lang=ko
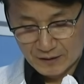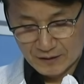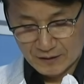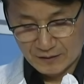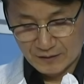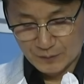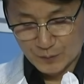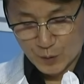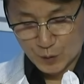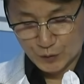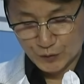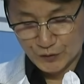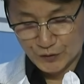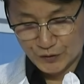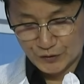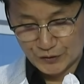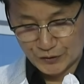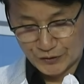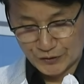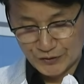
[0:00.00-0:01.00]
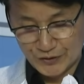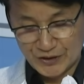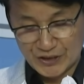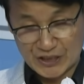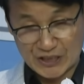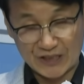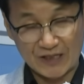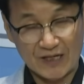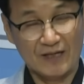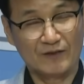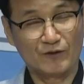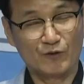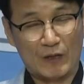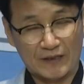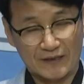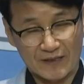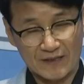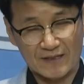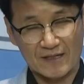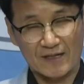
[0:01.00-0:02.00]
그 모든 것들은 시간
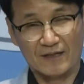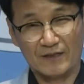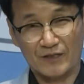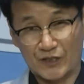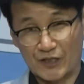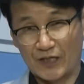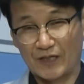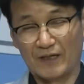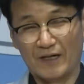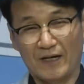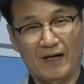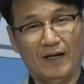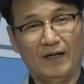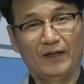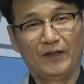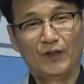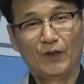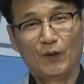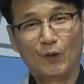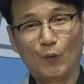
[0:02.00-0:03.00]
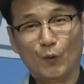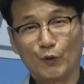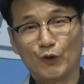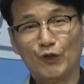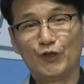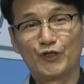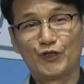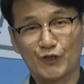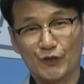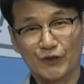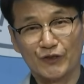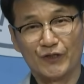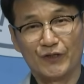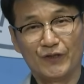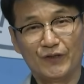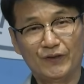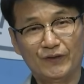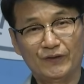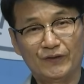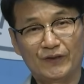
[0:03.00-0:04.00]
관계상 제가 오늘
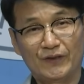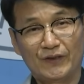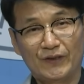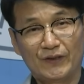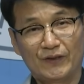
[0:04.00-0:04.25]
저녁